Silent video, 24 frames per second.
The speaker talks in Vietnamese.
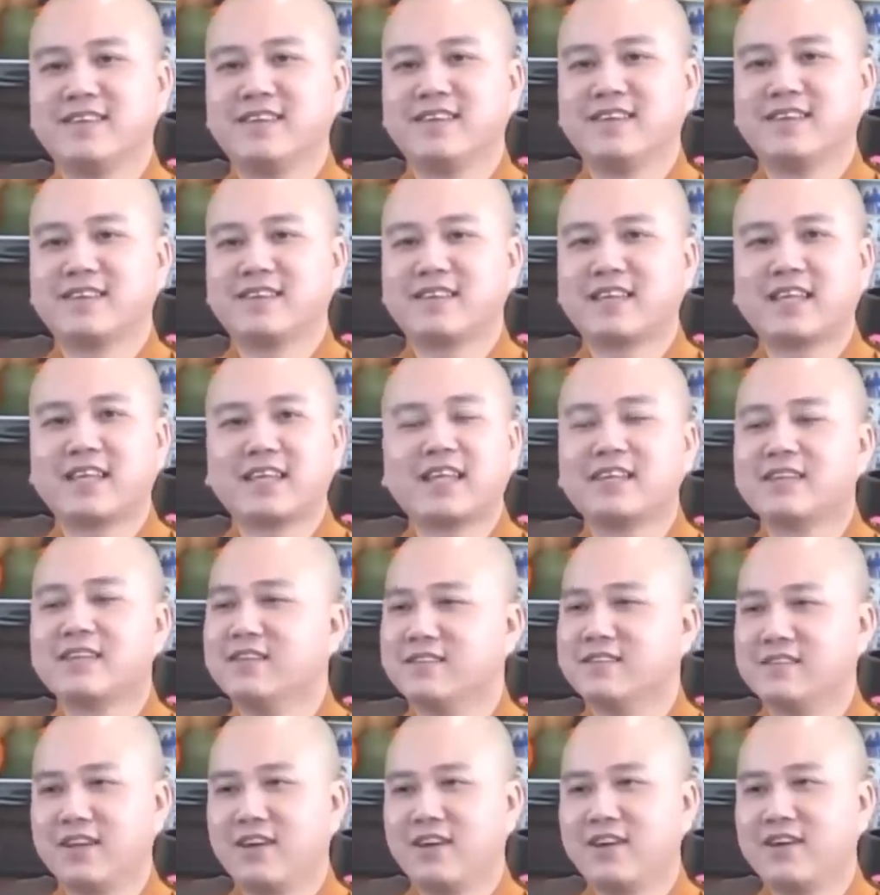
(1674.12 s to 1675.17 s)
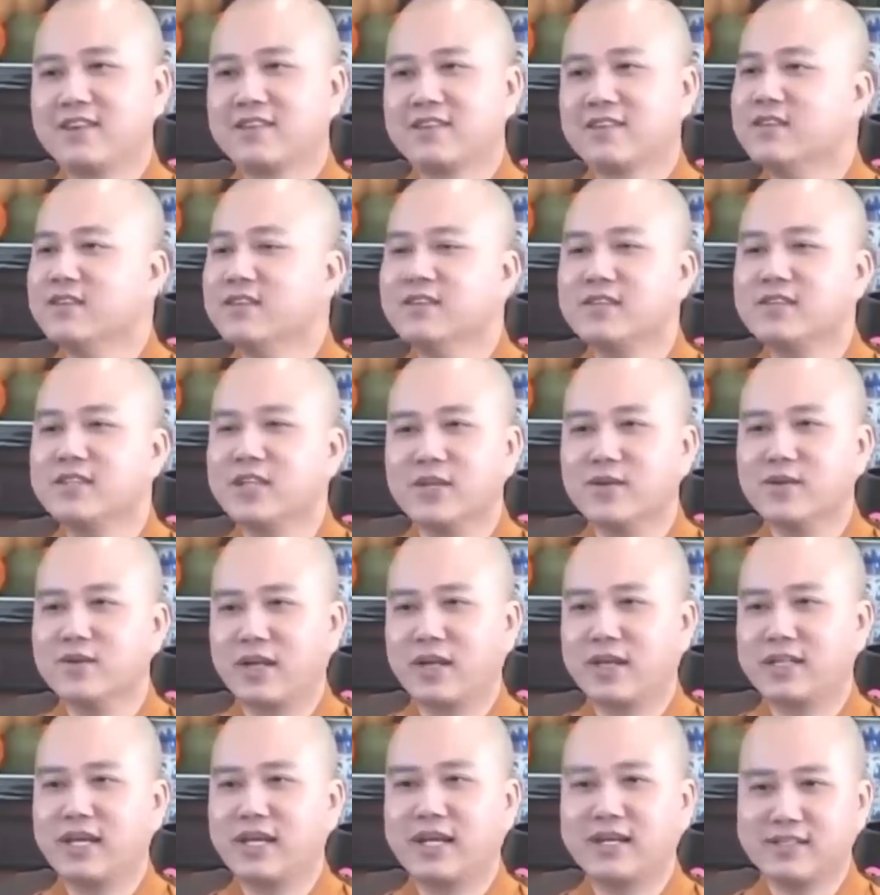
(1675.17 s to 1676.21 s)
cha ta thường nói thương nhiều là
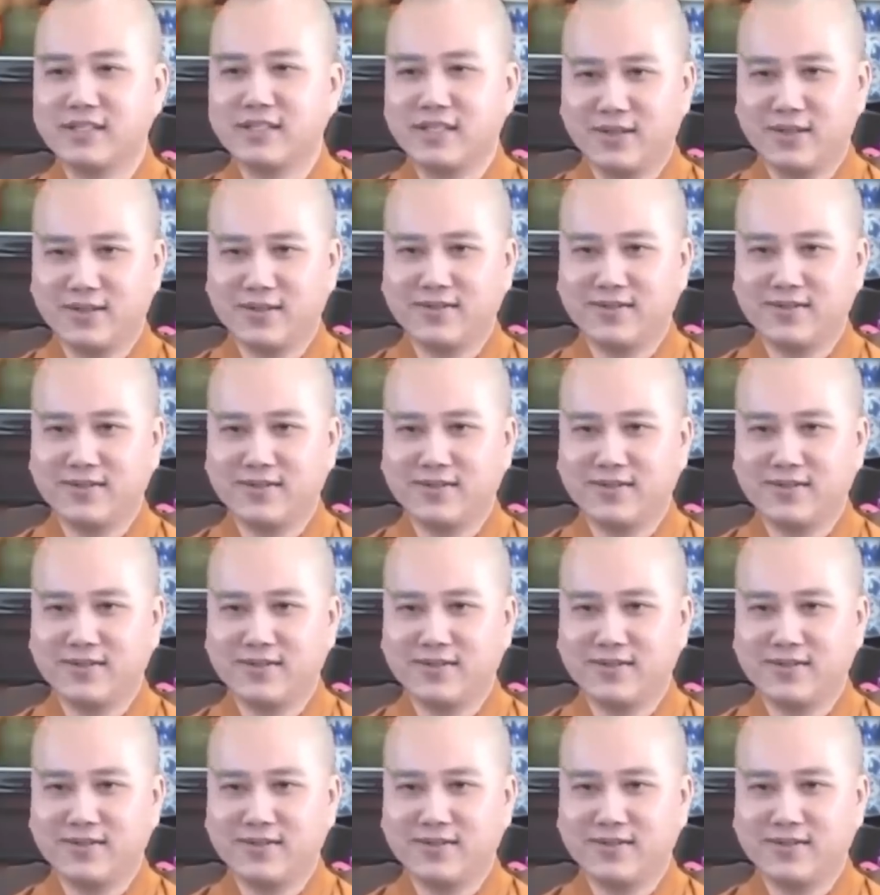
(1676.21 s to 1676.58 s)
giận nhiều